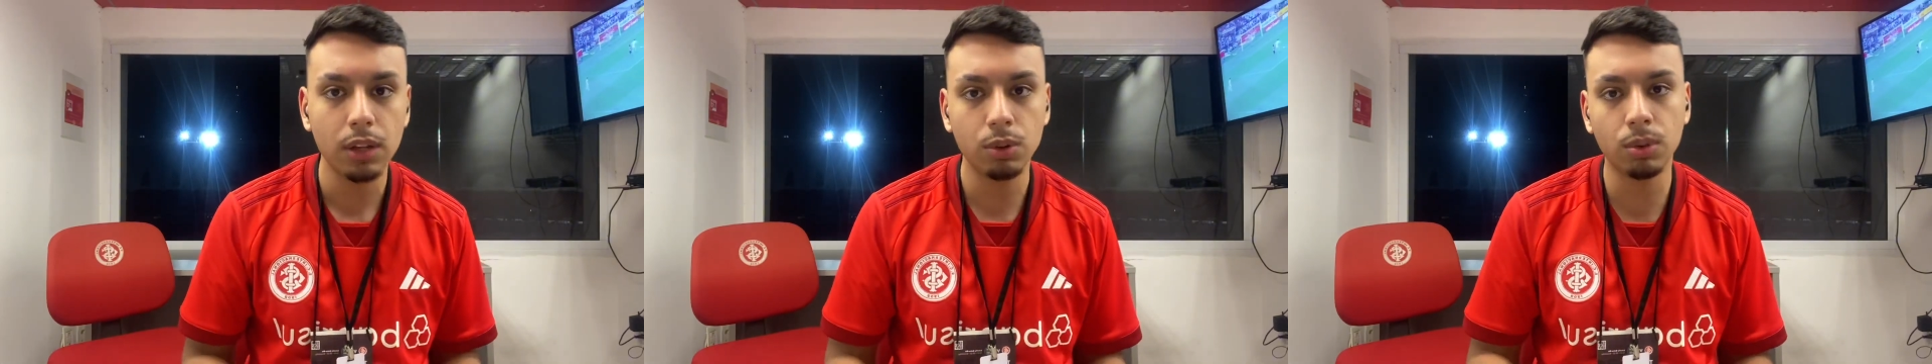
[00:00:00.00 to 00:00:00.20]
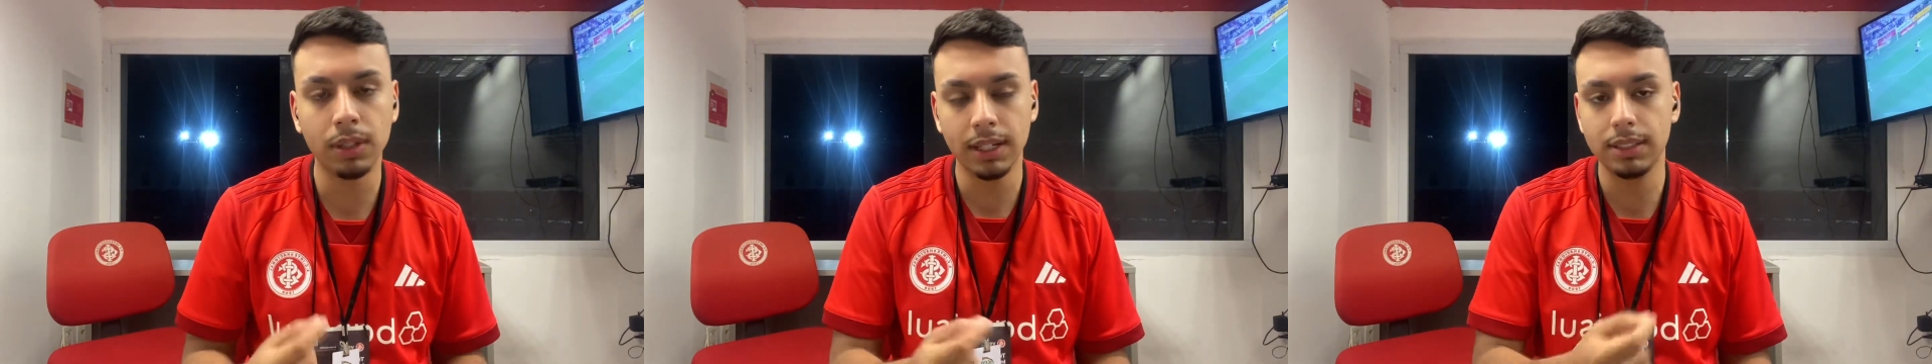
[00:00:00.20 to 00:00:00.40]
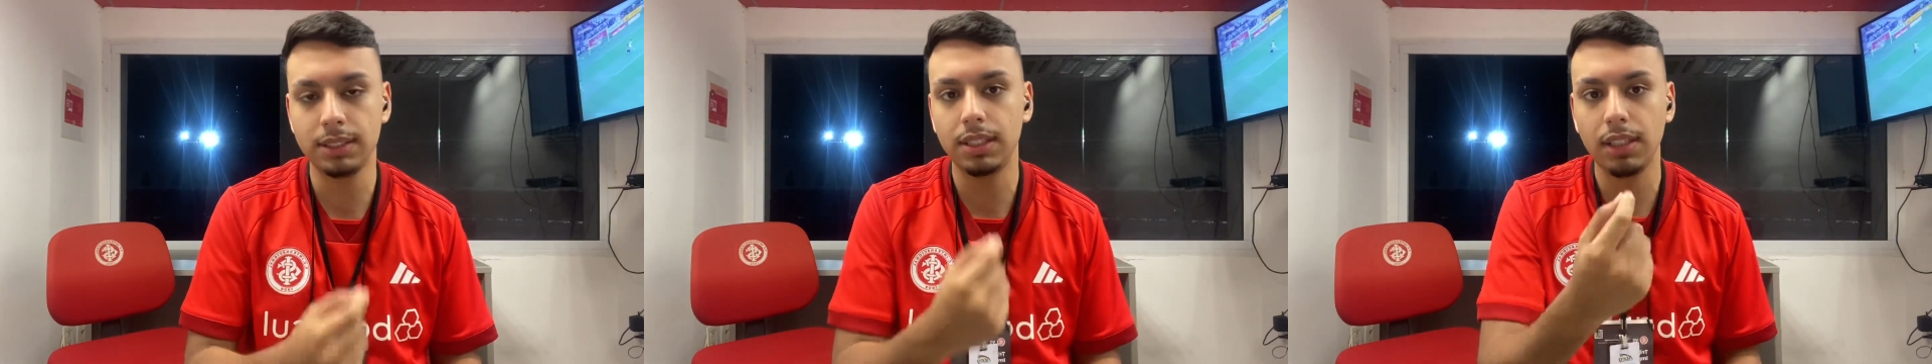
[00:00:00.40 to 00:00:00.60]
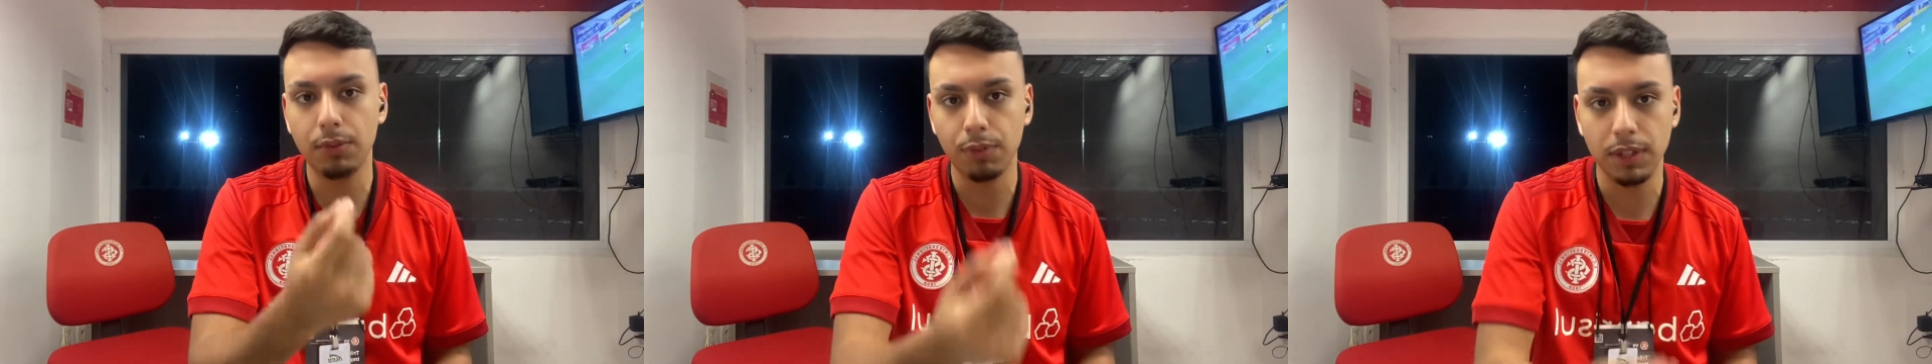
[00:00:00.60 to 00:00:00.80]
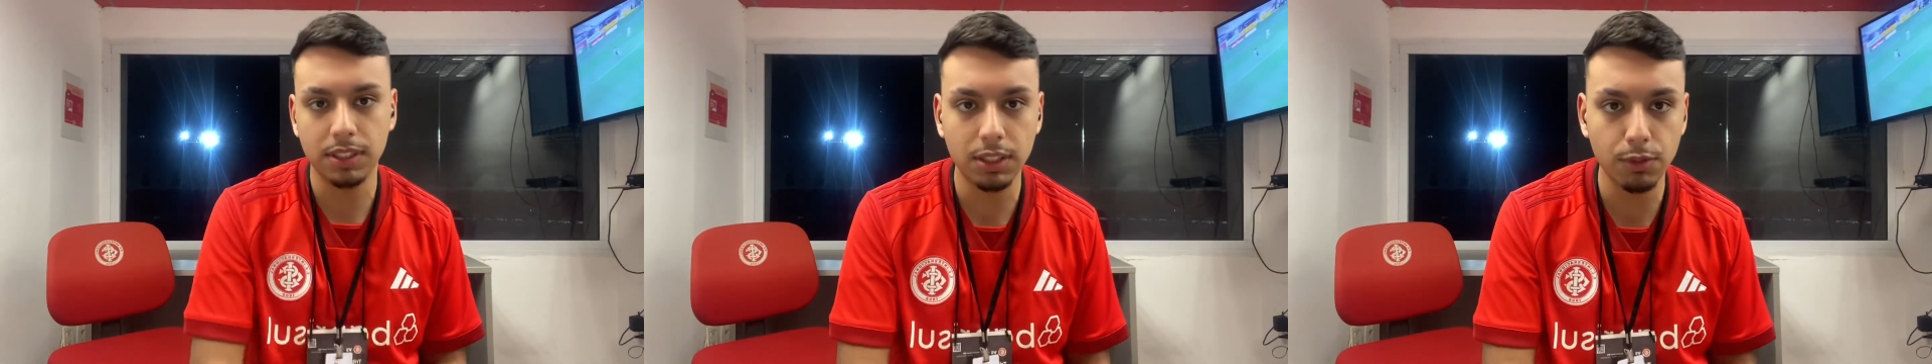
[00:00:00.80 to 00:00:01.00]
no lance
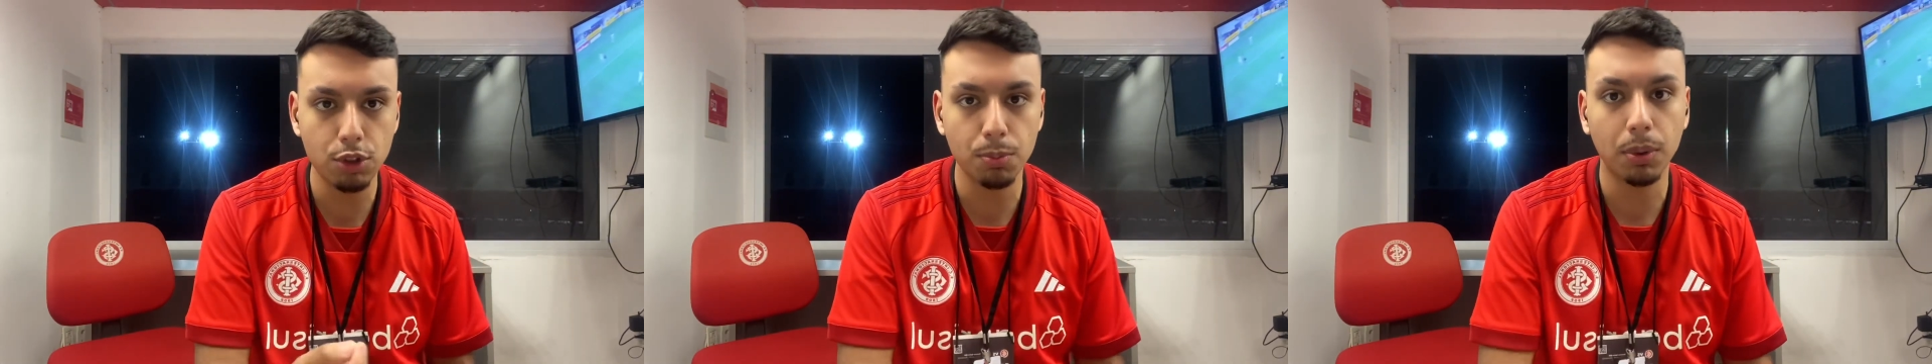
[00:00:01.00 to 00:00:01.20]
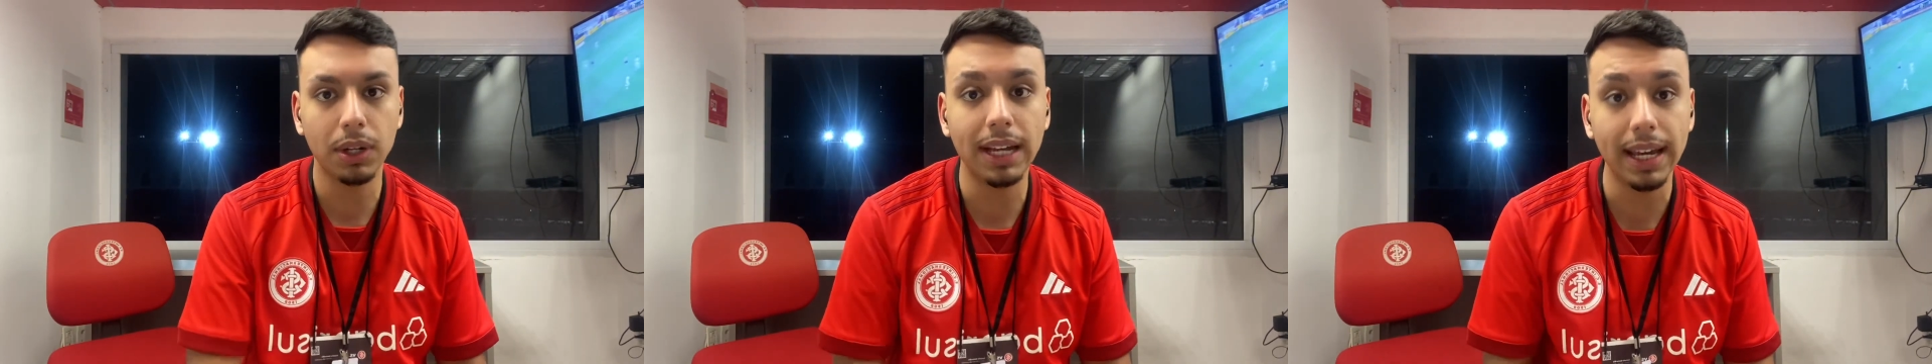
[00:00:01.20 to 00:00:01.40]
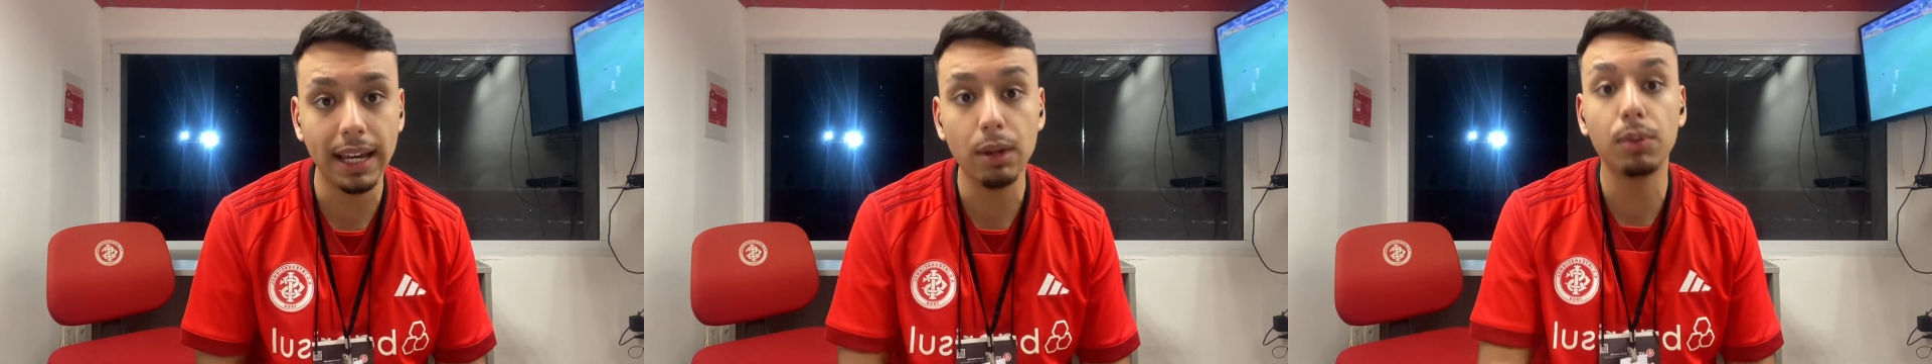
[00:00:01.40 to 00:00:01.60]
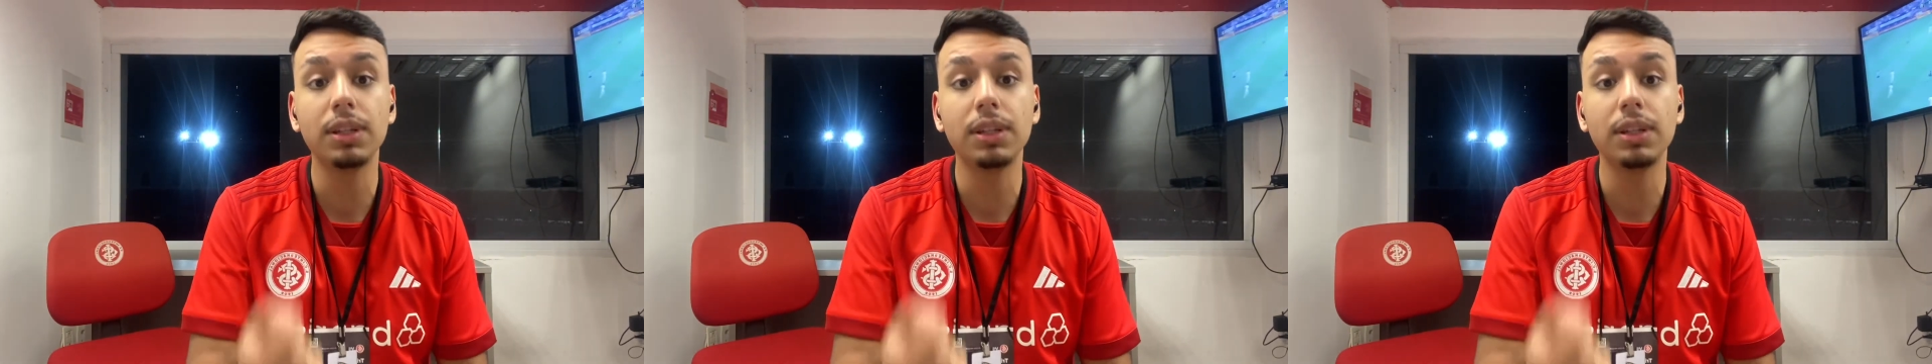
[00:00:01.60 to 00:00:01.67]
defensivo de bola aérea,